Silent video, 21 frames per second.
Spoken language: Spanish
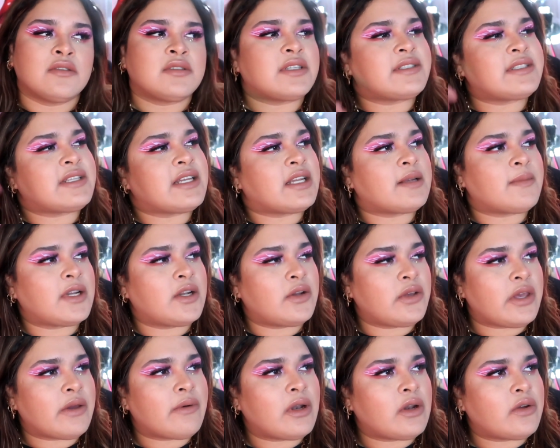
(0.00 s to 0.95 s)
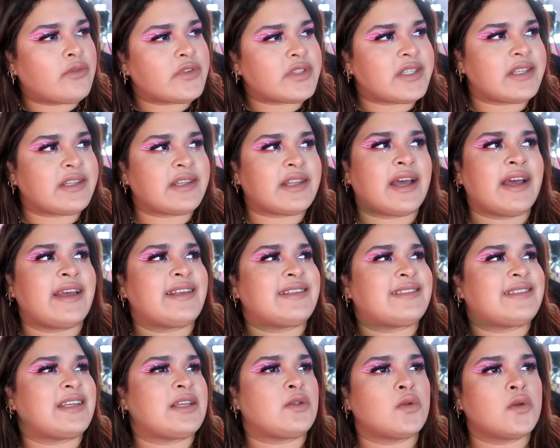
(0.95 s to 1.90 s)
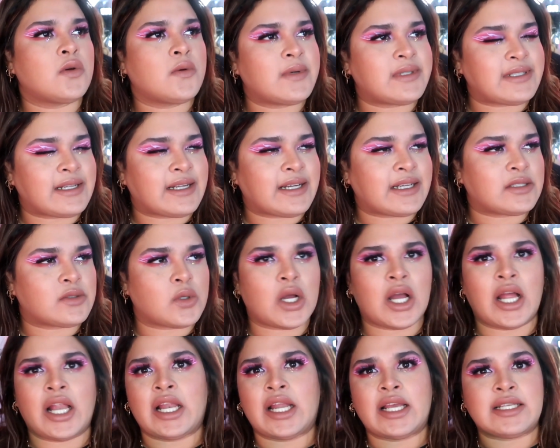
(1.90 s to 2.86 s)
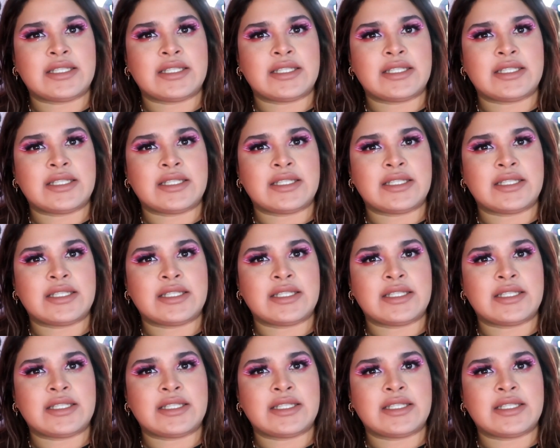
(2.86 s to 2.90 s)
este nada más lo llevo a la oficina, este no va a ser casual,